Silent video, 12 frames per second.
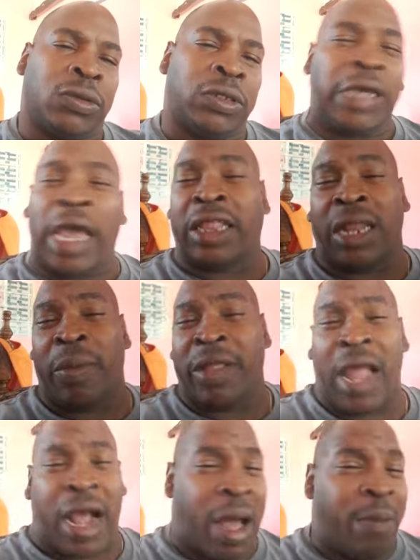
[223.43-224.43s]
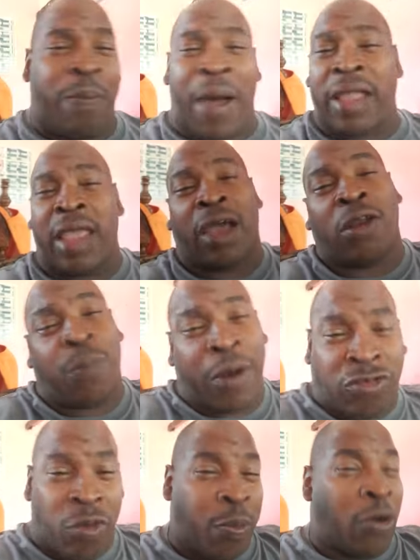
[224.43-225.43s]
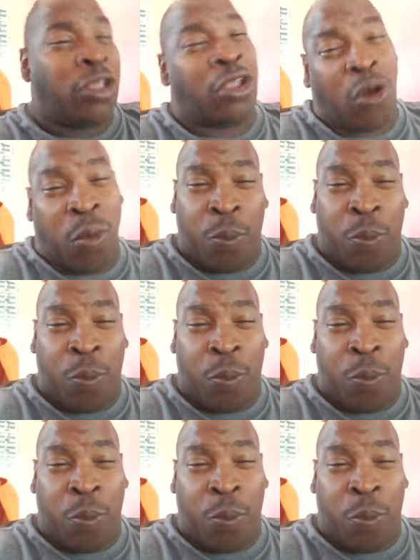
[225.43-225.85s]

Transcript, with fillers: Y hay tremendas campañas que los presos políticos,